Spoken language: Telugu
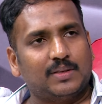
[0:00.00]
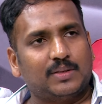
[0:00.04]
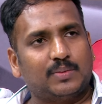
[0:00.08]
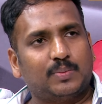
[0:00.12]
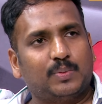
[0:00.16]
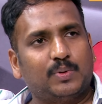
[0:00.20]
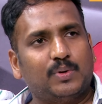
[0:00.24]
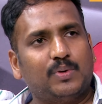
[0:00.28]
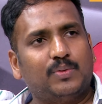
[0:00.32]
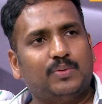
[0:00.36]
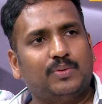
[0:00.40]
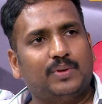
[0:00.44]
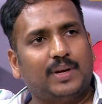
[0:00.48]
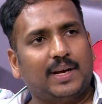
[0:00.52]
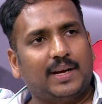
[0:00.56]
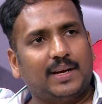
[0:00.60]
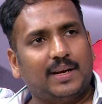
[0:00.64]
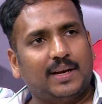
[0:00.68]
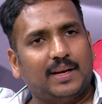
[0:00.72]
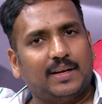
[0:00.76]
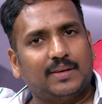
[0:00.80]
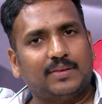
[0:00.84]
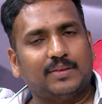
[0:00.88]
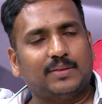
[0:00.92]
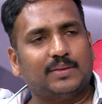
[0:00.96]
స్పూఫ్
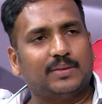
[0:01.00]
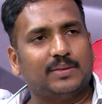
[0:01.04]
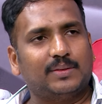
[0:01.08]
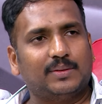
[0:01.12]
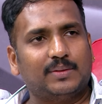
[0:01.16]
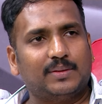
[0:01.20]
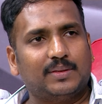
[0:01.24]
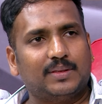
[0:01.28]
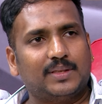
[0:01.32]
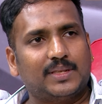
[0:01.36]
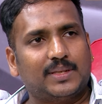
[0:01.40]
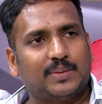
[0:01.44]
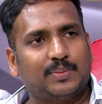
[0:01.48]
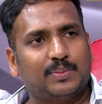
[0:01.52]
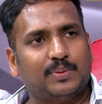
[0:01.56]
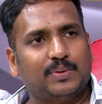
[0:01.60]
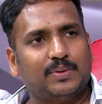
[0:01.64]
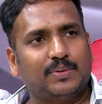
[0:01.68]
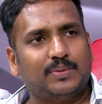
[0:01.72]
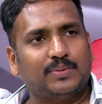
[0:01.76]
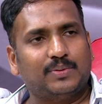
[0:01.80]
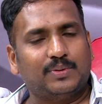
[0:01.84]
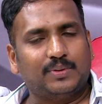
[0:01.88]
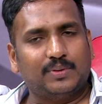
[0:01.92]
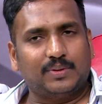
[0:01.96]
డైలాగ్ వద్దు
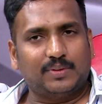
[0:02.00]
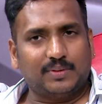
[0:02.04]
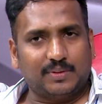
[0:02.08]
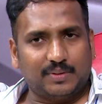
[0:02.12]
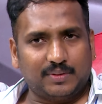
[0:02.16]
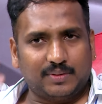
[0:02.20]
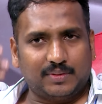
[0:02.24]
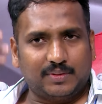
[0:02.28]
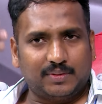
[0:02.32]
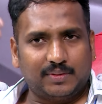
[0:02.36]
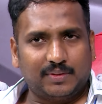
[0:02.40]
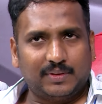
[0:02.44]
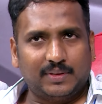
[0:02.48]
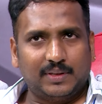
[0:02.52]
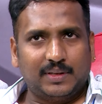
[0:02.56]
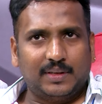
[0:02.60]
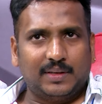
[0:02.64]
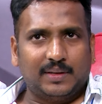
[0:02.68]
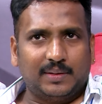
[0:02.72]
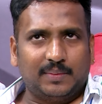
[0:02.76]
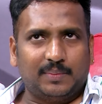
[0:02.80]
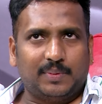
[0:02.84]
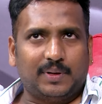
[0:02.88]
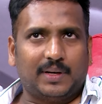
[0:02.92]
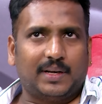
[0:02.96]
స్పూఫ్
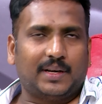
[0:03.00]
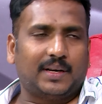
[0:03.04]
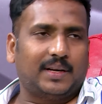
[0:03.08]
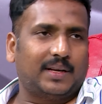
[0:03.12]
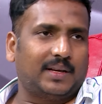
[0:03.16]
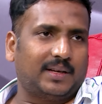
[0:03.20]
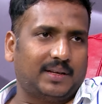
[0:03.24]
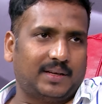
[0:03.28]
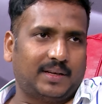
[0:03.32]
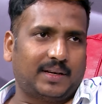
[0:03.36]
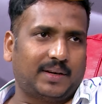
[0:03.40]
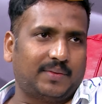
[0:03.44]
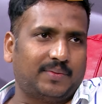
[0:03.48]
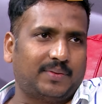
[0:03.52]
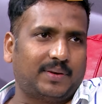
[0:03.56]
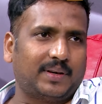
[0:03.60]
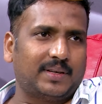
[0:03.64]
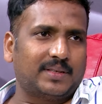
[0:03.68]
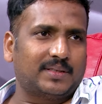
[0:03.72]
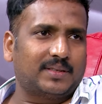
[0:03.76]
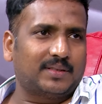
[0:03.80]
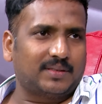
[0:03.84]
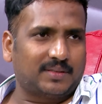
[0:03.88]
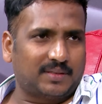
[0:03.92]
వలన రెఫరెన్స్